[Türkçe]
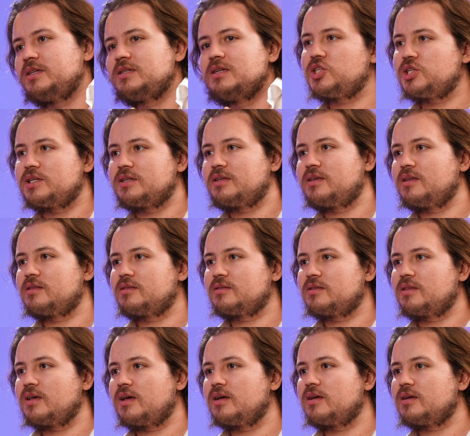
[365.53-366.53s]

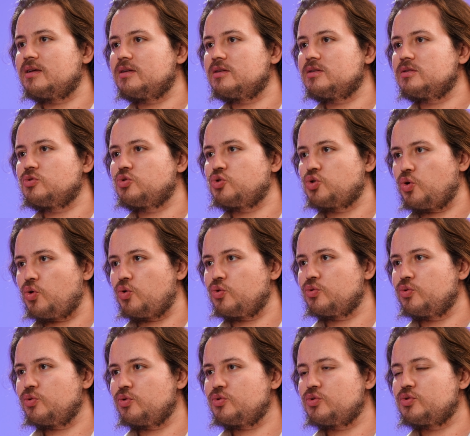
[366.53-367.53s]
Şirkette
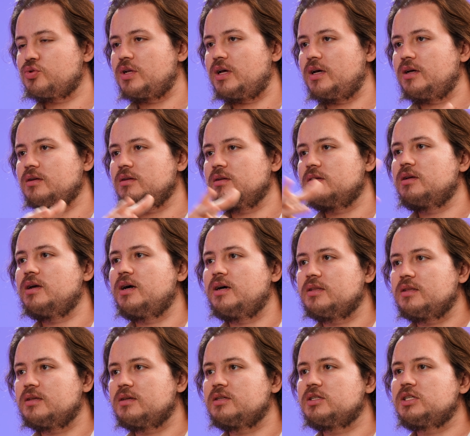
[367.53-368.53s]
çoğunluksa
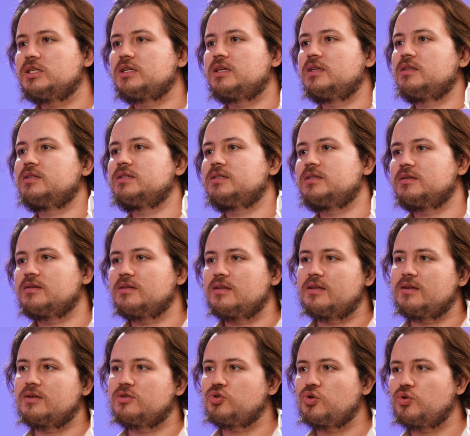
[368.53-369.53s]
yani
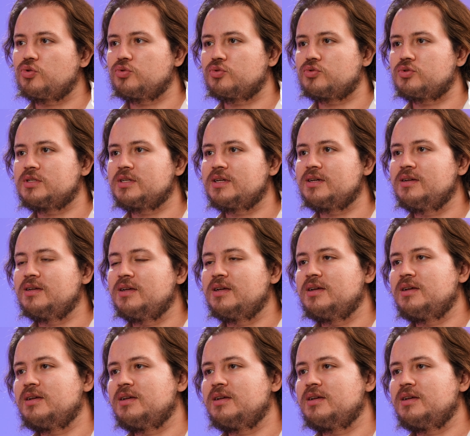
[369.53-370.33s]
şirketleri çoğunluksa